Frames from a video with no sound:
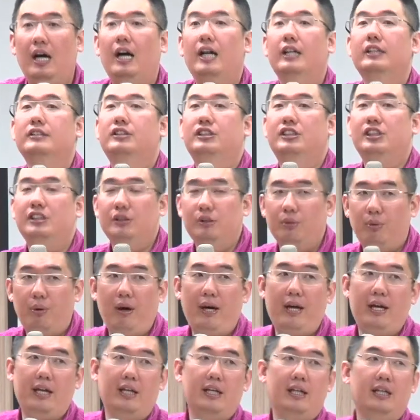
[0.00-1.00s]
而智
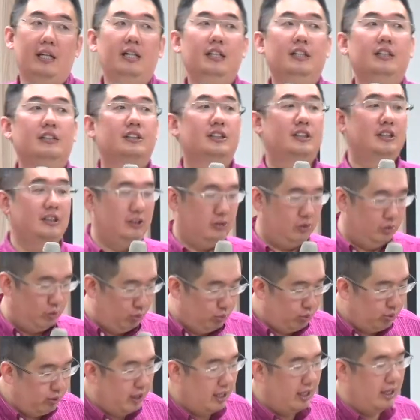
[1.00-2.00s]
慧是
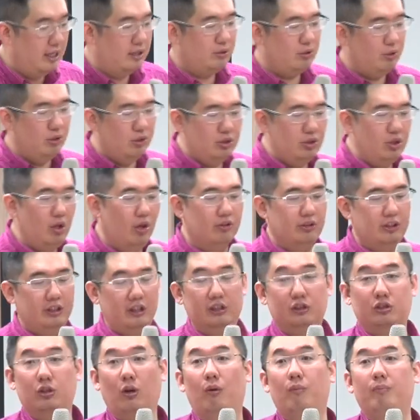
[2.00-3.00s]
如何运用你
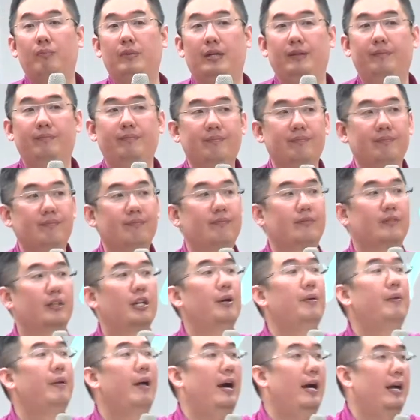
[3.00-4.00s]
的聪明，
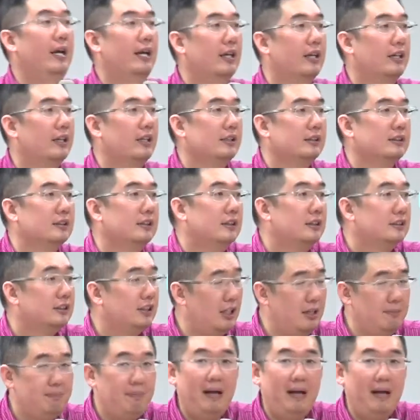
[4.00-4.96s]
对不对？这